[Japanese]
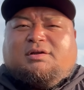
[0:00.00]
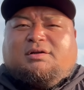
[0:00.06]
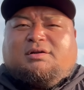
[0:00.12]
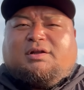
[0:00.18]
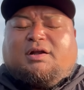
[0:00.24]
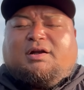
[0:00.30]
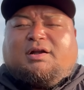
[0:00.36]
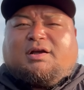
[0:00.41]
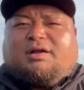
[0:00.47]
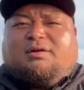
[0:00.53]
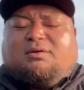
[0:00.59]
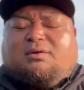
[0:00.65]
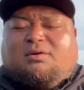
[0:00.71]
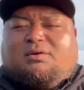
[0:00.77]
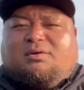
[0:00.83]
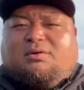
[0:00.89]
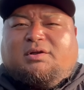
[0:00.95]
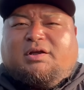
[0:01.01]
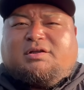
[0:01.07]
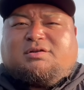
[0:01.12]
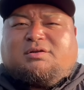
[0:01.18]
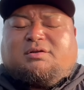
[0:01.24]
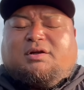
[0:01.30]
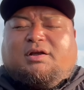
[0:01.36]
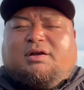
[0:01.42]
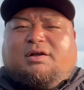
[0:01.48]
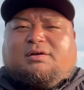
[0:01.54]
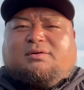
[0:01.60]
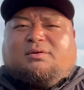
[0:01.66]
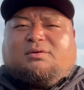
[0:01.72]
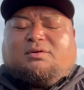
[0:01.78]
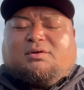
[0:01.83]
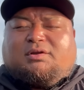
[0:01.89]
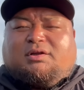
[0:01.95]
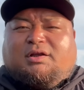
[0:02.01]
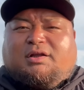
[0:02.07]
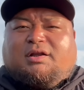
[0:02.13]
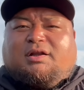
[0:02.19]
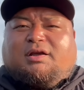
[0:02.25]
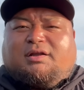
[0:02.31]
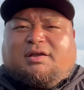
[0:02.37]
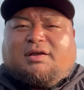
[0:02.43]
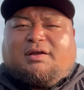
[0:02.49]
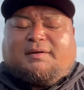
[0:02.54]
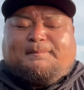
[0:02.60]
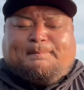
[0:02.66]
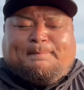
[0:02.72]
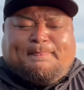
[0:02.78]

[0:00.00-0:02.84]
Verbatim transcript: 何らかの方法でちょっと連絡を取っていただいて、